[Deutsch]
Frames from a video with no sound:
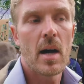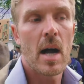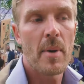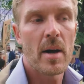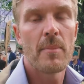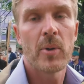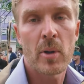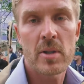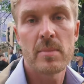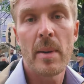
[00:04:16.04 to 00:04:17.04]
Aber
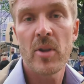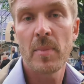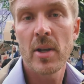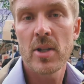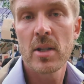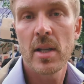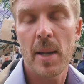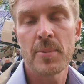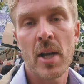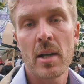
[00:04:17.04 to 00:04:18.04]
trotzdem haben sich Menschen nicht
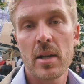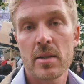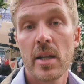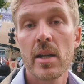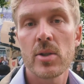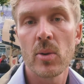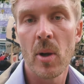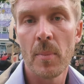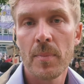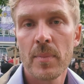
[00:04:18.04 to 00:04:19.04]
abschrecken lassen, hier
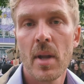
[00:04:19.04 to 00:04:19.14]
hinzukommen.